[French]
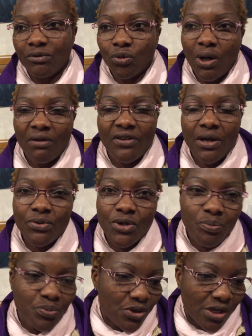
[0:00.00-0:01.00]
droit vers
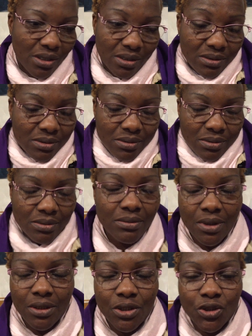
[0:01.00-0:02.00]
lui et puis euh,
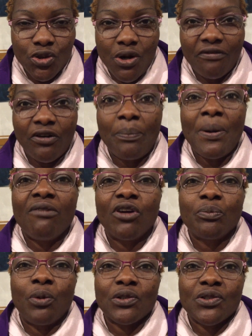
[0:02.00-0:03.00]
je vais frapper à
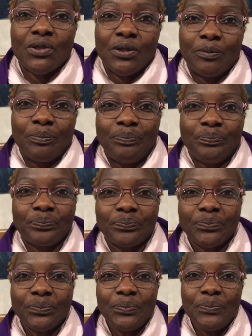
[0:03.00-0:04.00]
votre porte. Pourquoi
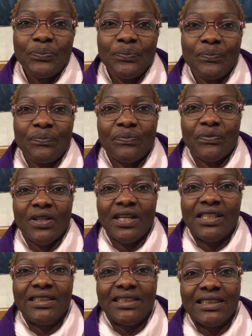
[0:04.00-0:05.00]
c'est important pour vous
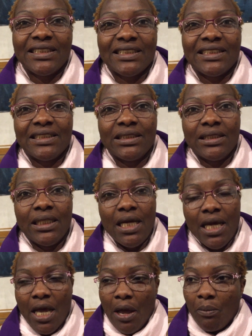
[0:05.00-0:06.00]
de demander le baptême
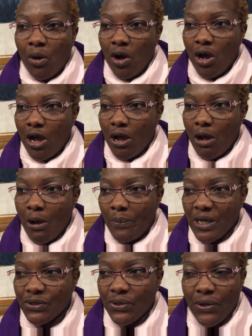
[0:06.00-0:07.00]
bon,
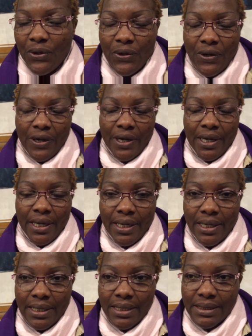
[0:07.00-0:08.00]
Parce que
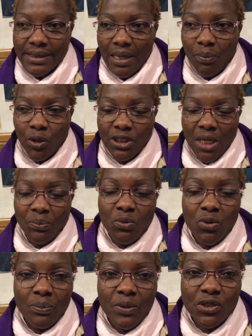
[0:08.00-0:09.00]
euh, c'est important pour
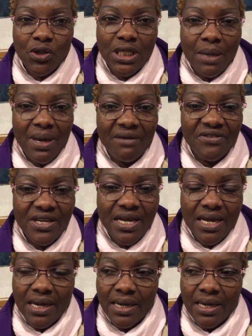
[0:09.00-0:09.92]
moi, parce que dans ma vie,